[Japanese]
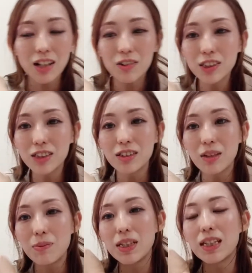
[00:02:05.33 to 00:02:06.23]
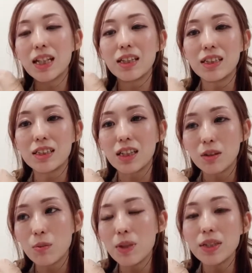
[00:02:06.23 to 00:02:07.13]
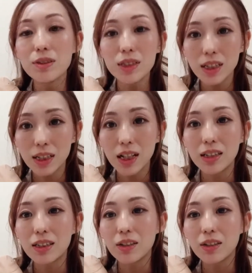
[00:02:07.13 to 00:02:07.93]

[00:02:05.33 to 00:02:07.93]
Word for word: が欲しくて見てたんですけどメンズしかなかっ